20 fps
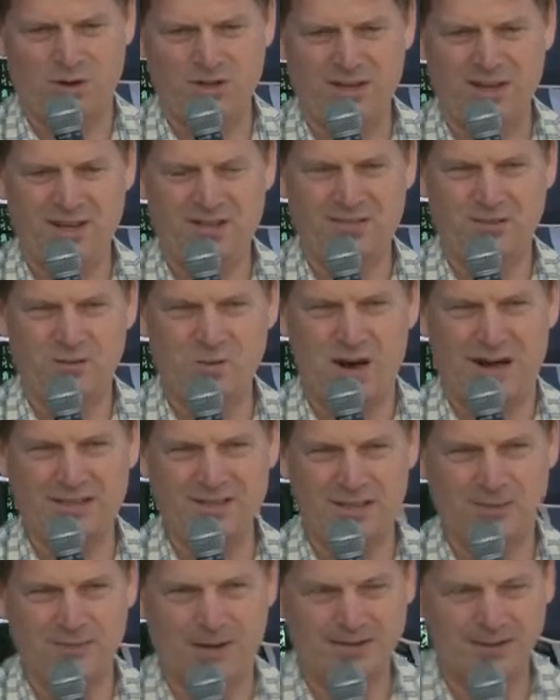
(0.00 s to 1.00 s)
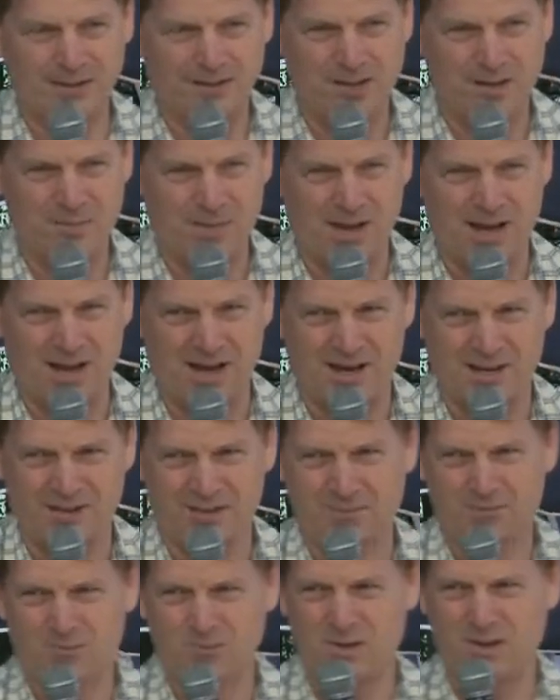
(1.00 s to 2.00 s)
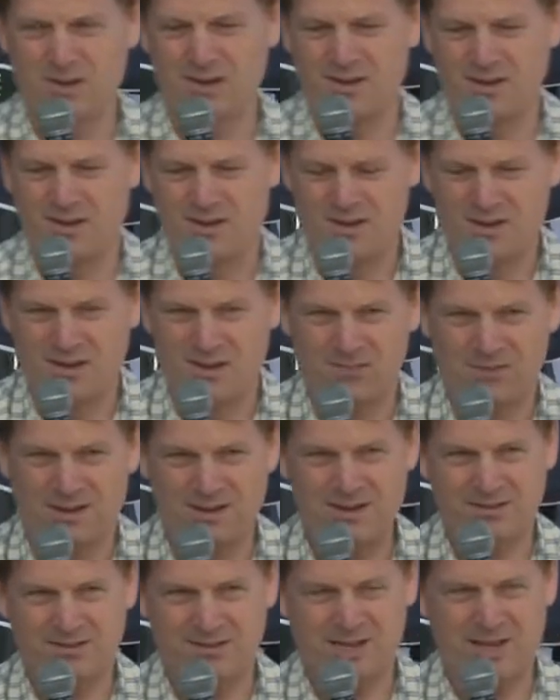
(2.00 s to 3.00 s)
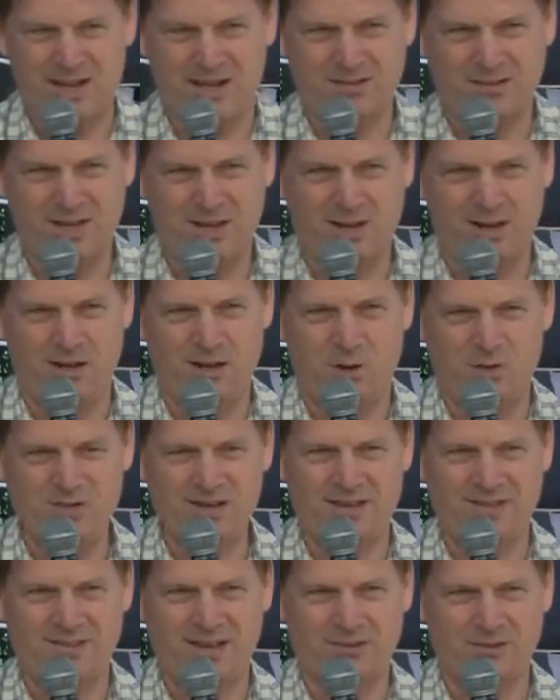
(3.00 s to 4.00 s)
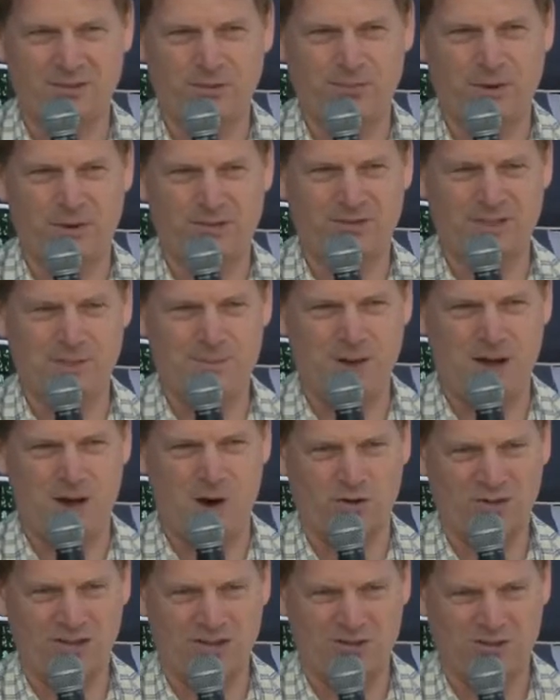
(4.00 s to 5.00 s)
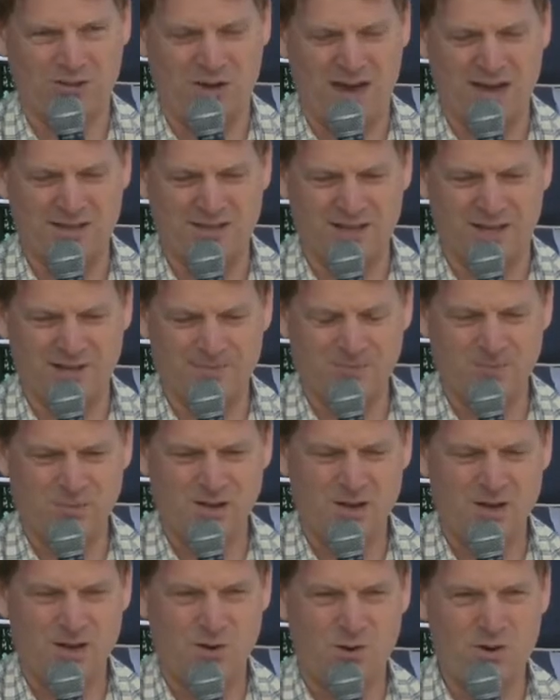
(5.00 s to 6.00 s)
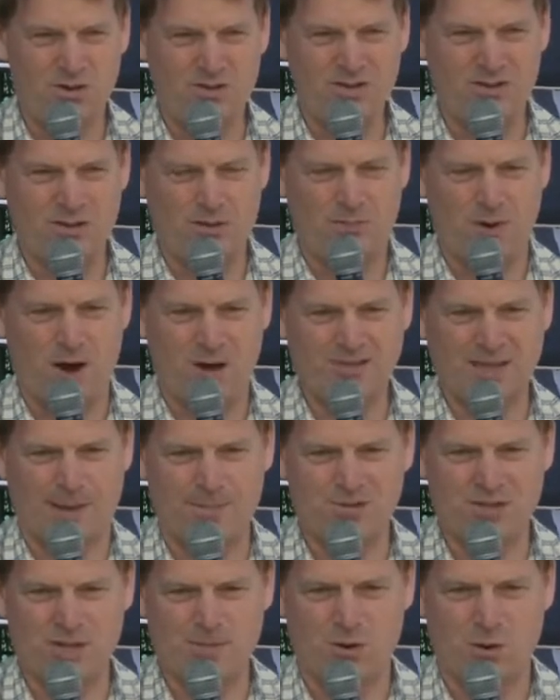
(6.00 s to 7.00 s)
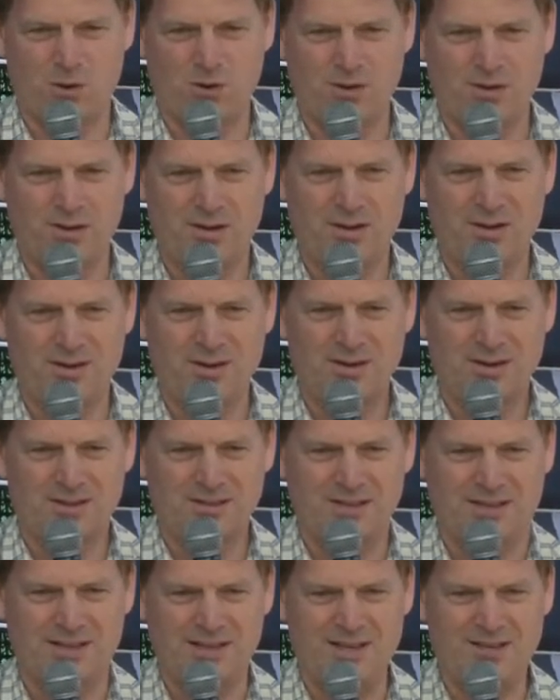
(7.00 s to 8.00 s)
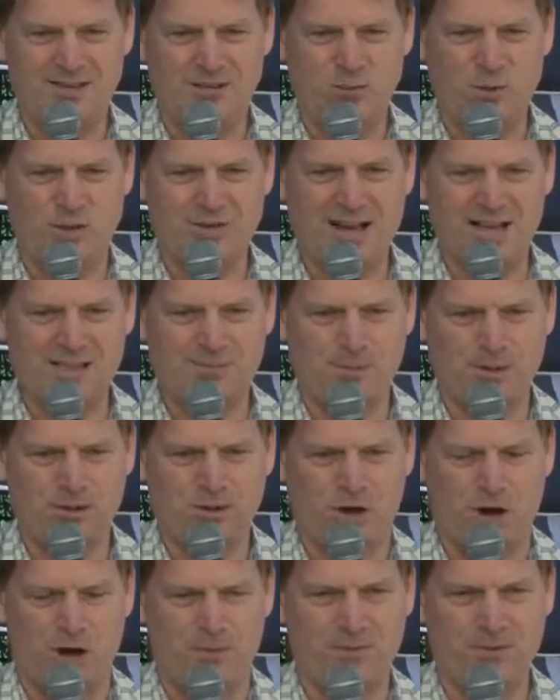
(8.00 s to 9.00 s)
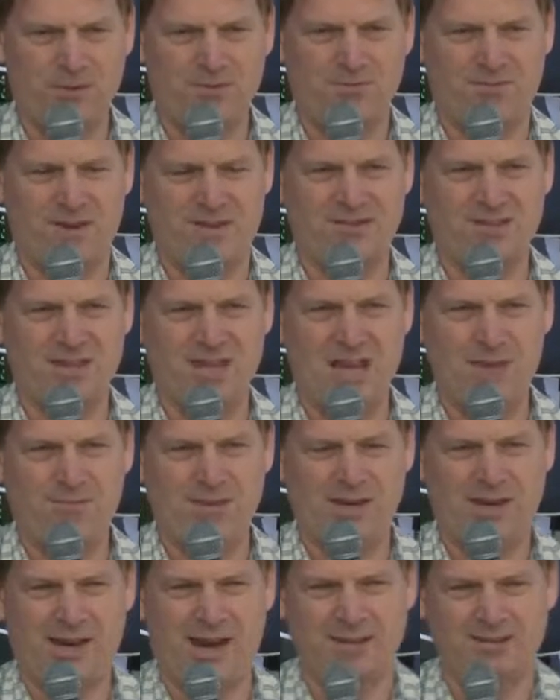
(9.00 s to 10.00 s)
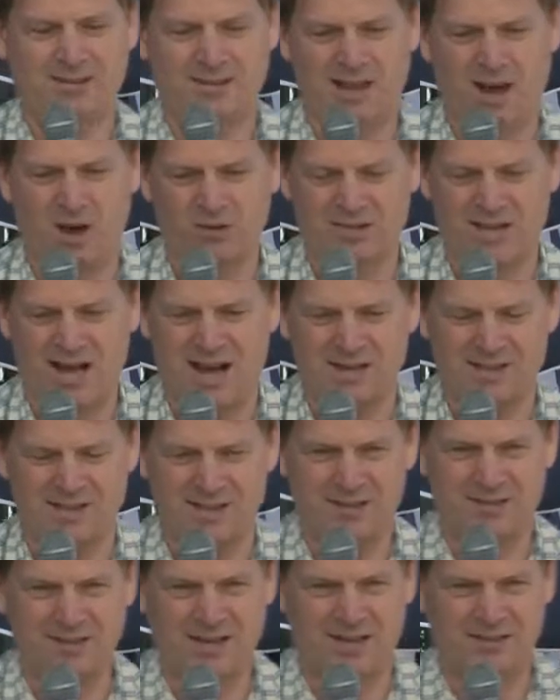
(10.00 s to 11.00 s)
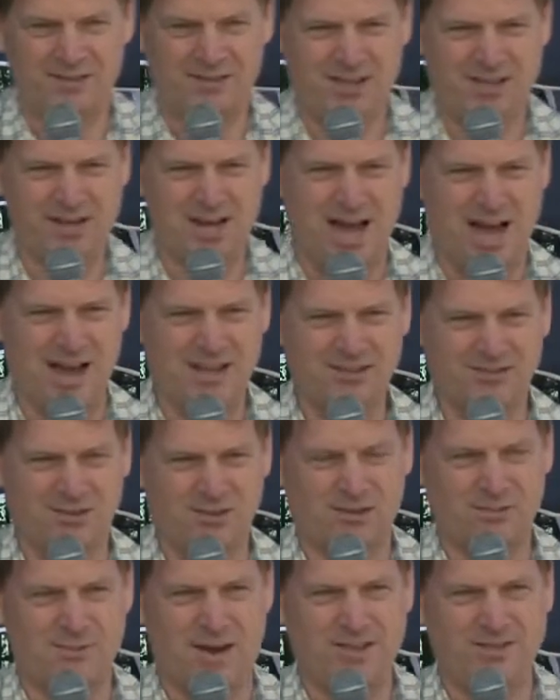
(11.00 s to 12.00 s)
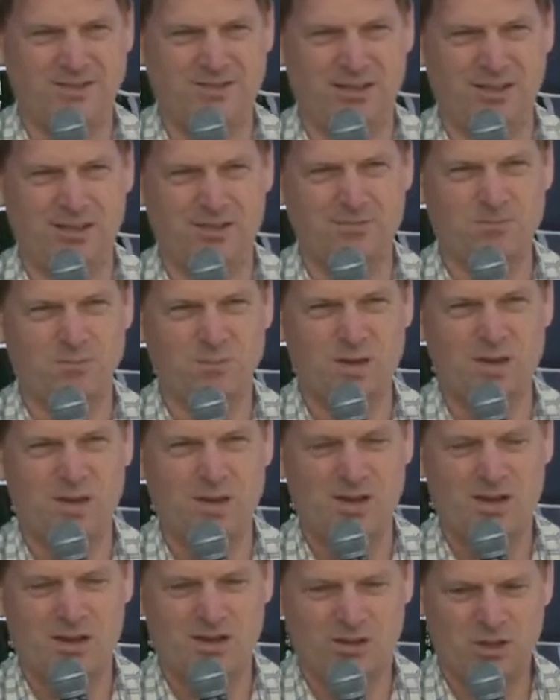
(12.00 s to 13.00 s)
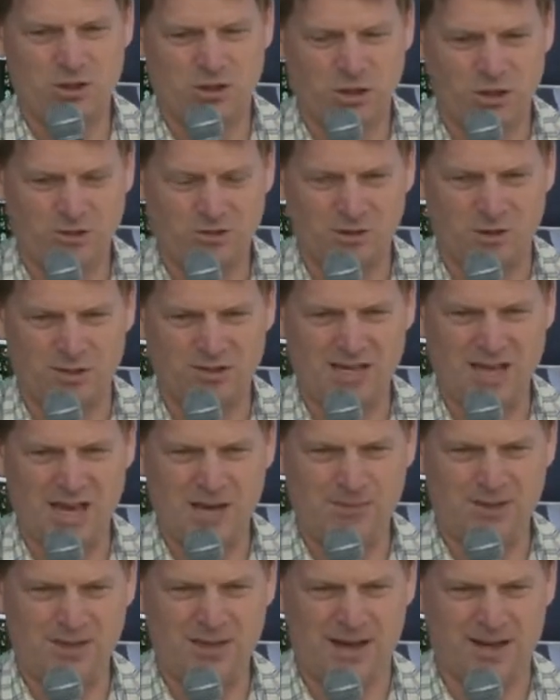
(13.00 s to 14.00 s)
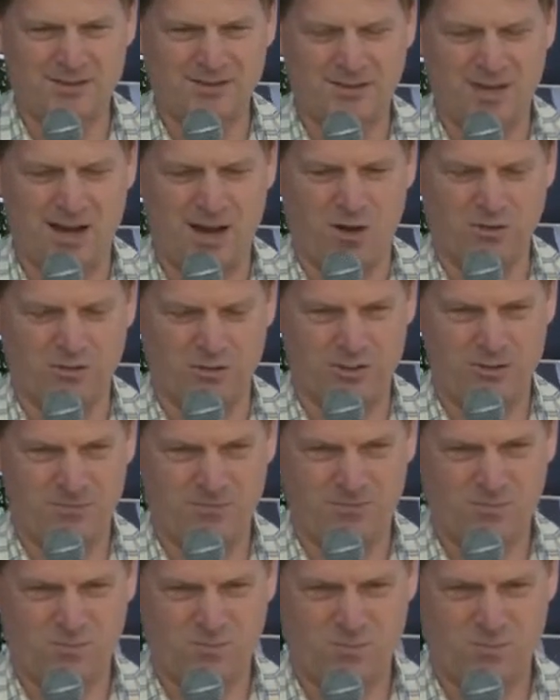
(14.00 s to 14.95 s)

und nichts, nur eine Zweidrittelmehrheit. Wenn es den Artikel 146 braucht, dies zu ändern, und diese Volksabstimmung, dann ist nur das betroffen, was die Ewigkeitsklausel angeht. Artikel 21, geschützt durch die Ewigkeitsklausel.